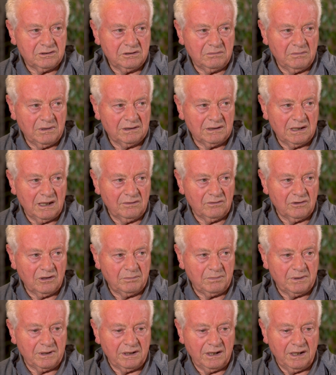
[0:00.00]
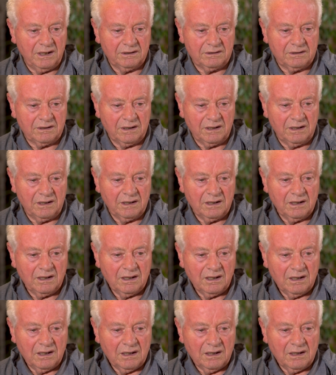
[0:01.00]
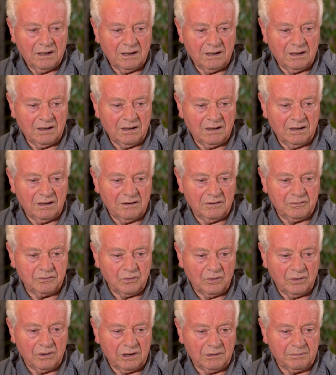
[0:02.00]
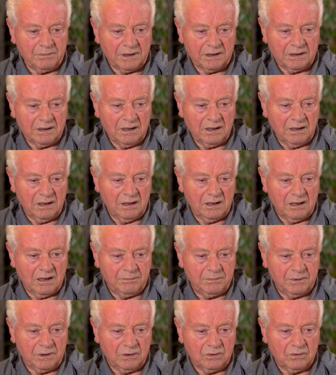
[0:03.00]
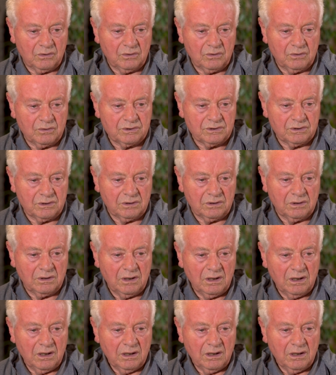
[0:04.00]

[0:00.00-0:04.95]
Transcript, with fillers: ci mandavano per niente eh, fuori perché era pericoloso.